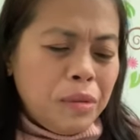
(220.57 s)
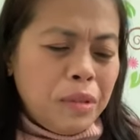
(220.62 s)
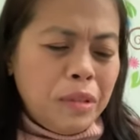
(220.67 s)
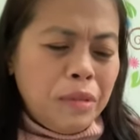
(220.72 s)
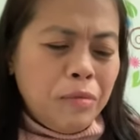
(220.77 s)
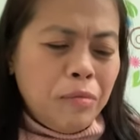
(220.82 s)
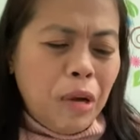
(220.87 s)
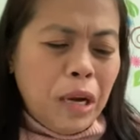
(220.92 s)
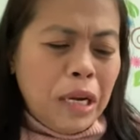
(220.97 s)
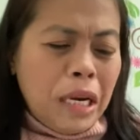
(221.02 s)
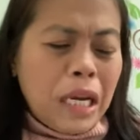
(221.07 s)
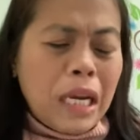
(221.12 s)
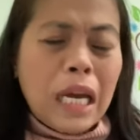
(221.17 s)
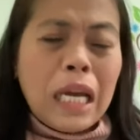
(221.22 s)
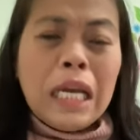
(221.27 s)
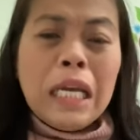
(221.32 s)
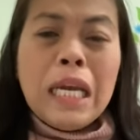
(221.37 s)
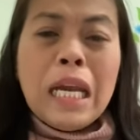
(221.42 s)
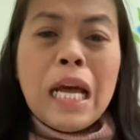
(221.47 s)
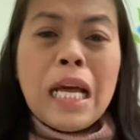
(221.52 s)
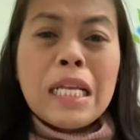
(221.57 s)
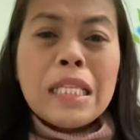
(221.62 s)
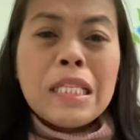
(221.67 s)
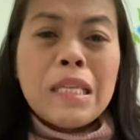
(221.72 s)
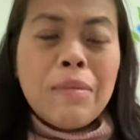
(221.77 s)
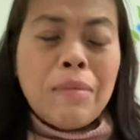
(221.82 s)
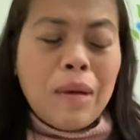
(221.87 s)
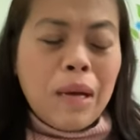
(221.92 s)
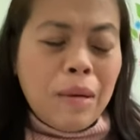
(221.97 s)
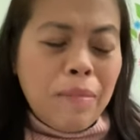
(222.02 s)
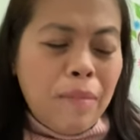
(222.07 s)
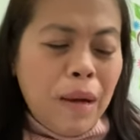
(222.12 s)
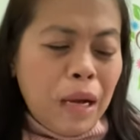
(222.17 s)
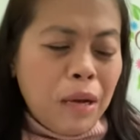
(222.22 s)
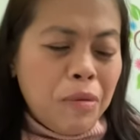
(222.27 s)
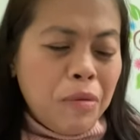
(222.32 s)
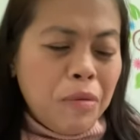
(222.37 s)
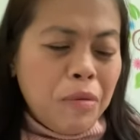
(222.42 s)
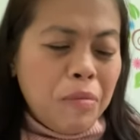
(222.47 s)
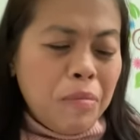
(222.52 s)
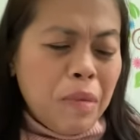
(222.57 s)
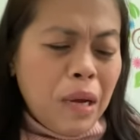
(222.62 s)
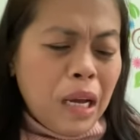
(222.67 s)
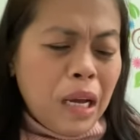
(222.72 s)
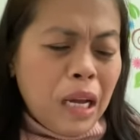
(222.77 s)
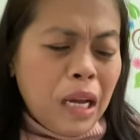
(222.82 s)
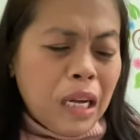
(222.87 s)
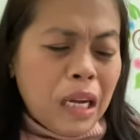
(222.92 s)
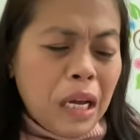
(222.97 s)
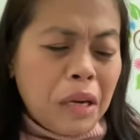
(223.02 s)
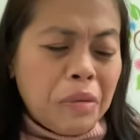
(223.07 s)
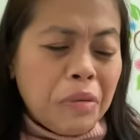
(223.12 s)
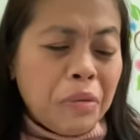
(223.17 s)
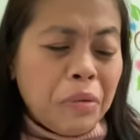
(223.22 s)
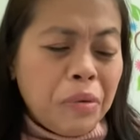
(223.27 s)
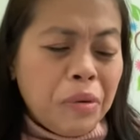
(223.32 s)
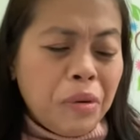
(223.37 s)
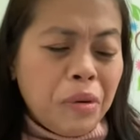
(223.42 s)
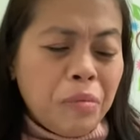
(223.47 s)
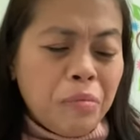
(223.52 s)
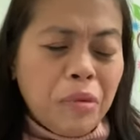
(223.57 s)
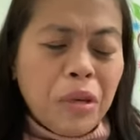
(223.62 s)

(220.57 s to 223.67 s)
Wa na kaila sa mga bagong mga kanunon.